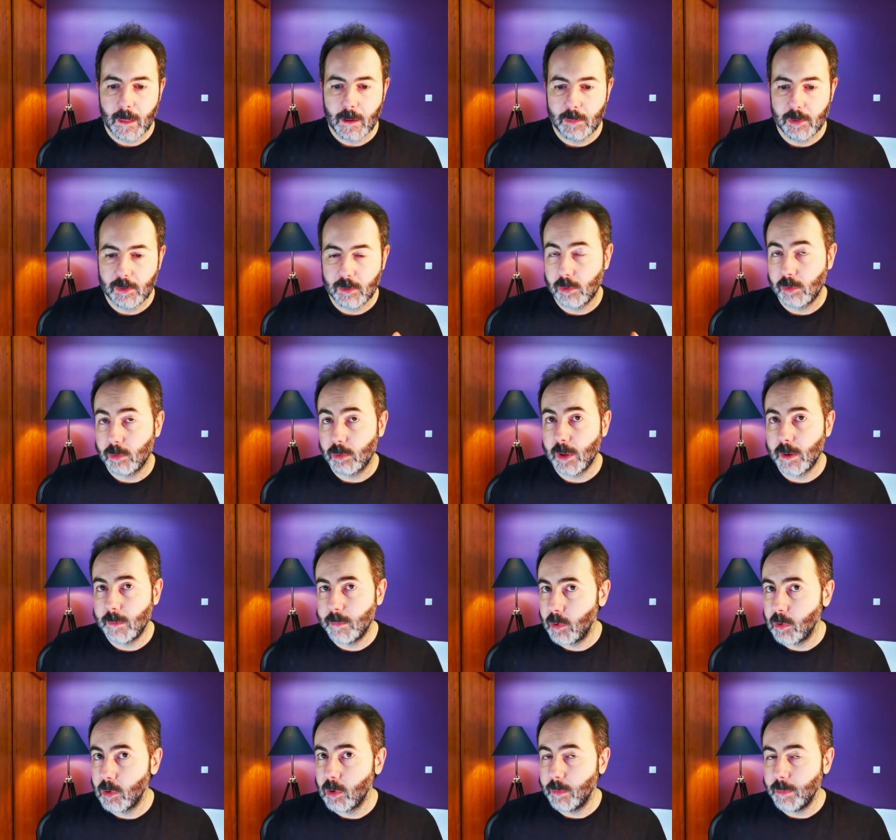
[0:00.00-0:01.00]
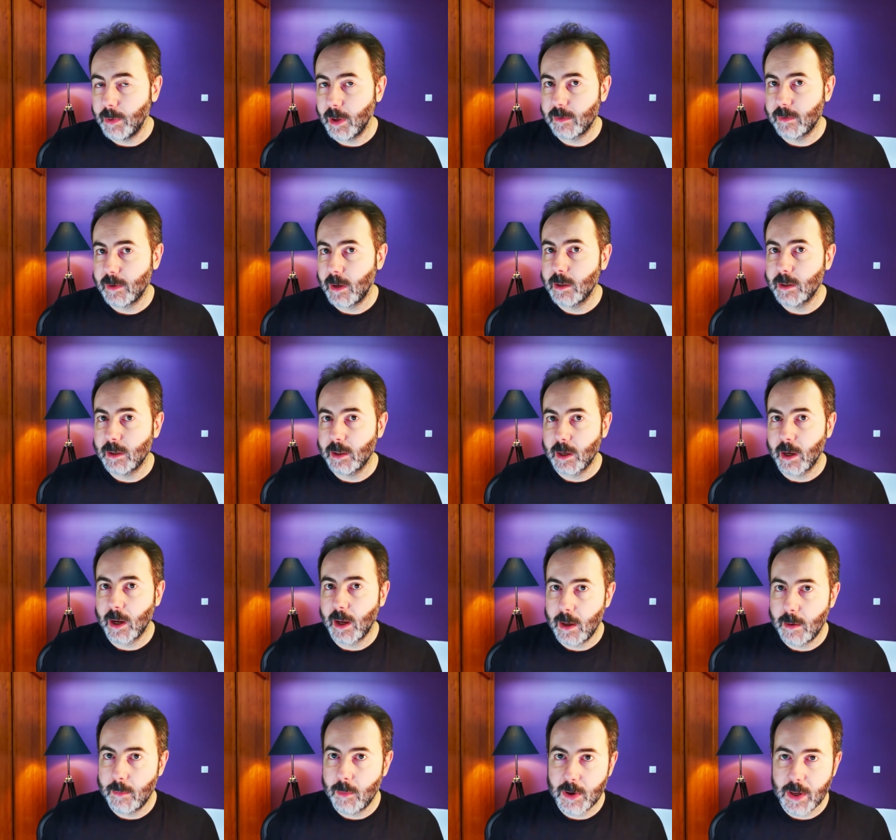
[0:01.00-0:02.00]
puisque ce sont les banques commerciales qui créent
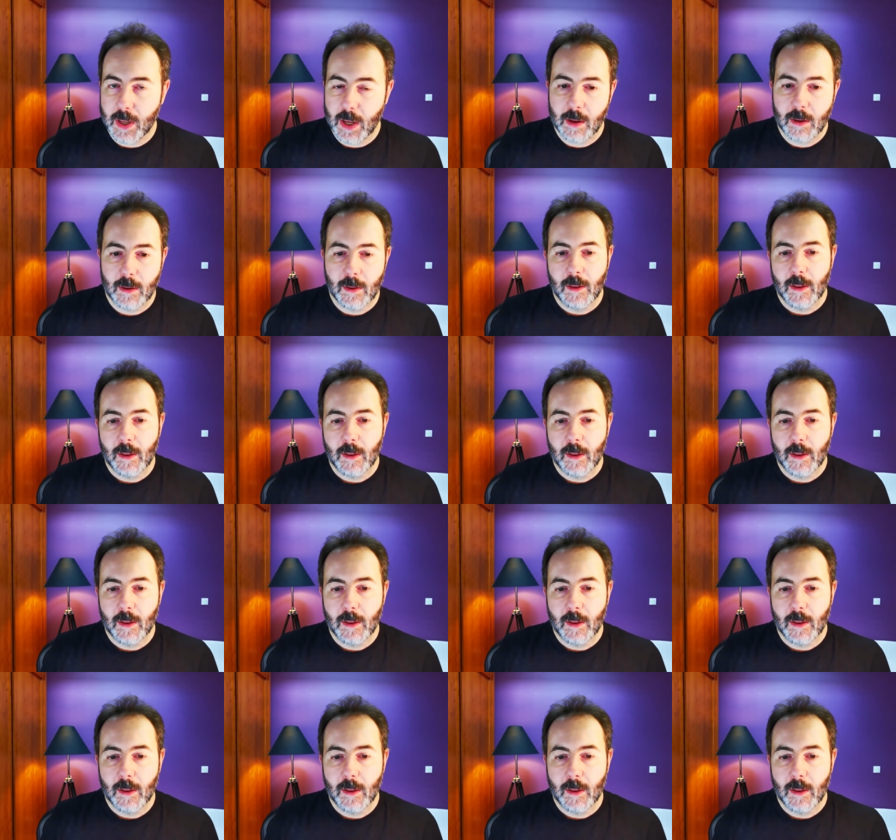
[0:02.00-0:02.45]
la monnaie,